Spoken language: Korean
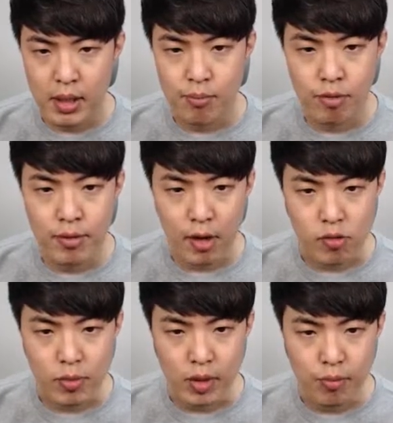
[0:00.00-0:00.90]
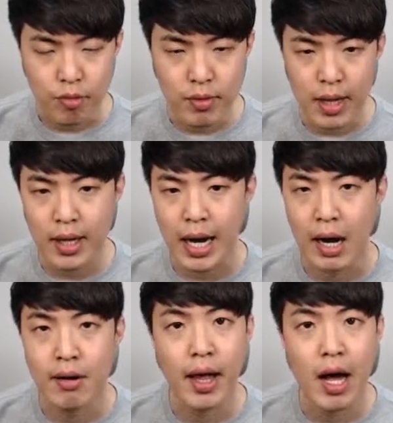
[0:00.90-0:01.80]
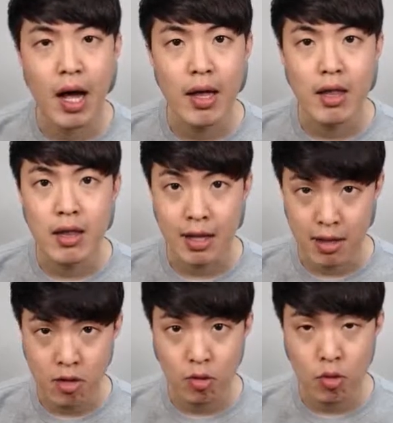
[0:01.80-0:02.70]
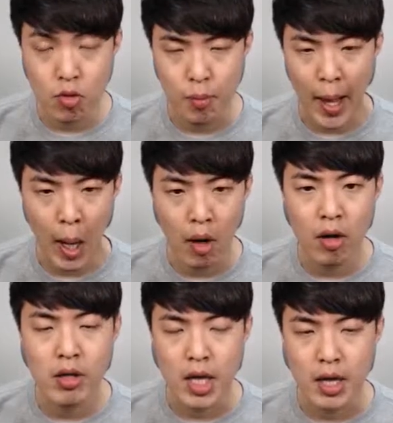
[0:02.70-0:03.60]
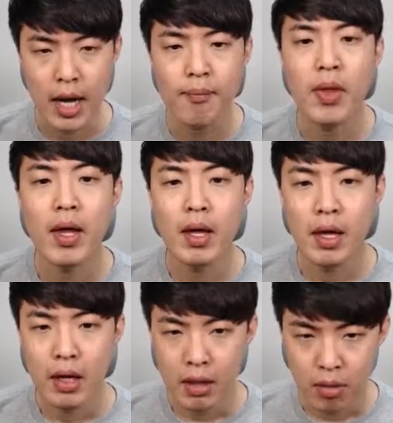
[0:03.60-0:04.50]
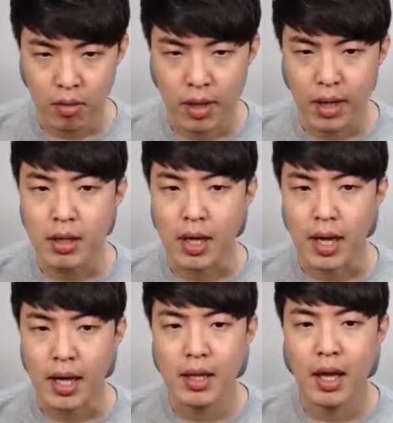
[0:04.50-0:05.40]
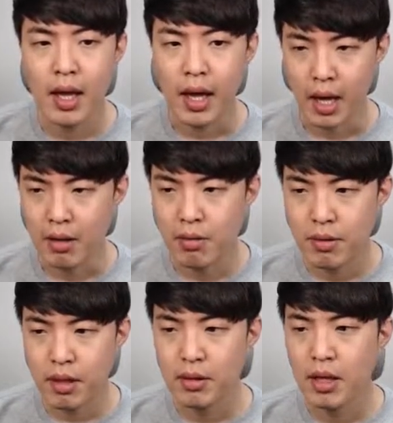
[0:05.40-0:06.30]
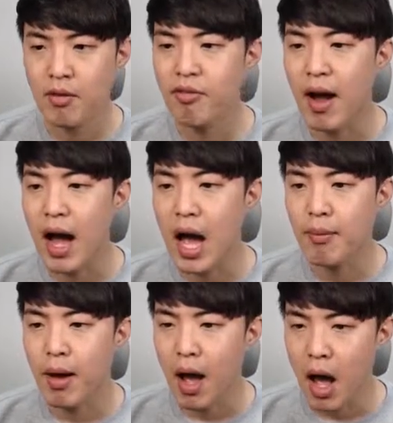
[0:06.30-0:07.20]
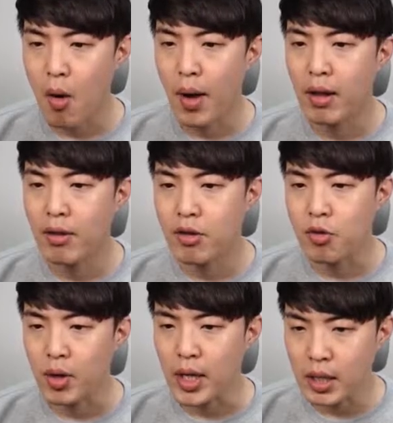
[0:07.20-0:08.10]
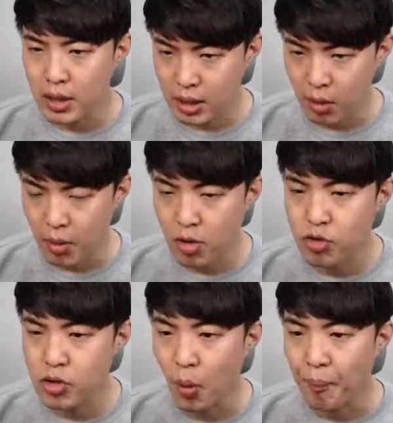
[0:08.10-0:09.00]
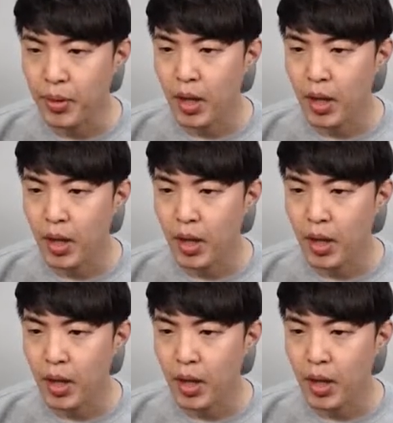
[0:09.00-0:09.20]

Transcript: 분사 구문, 분사 강세가 자체적으로 좀 와요. 시작. Located at 육십오 Howell Street 올려주시고